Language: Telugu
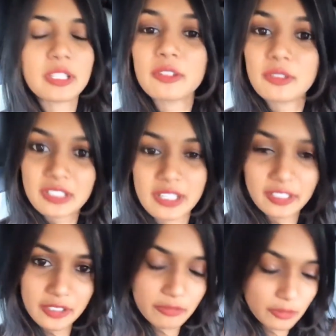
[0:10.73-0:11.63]
ఇన్ని రోజులు నా
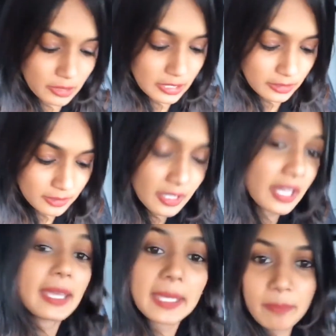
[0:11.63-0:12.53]
దగ్గర ఫోన్ లేదు
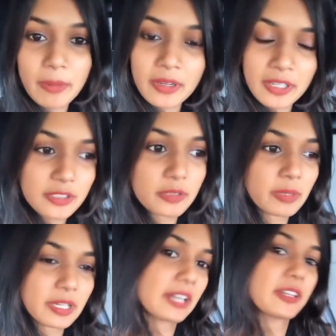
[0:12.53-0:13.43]
ఇప్పటి నుండి
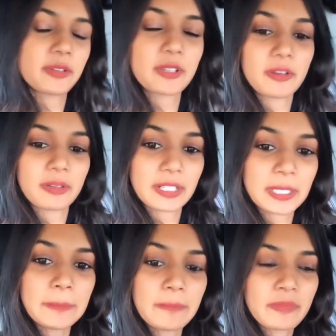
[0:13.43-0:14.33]
సూపర్ యాక్టివ్గా ఉంటా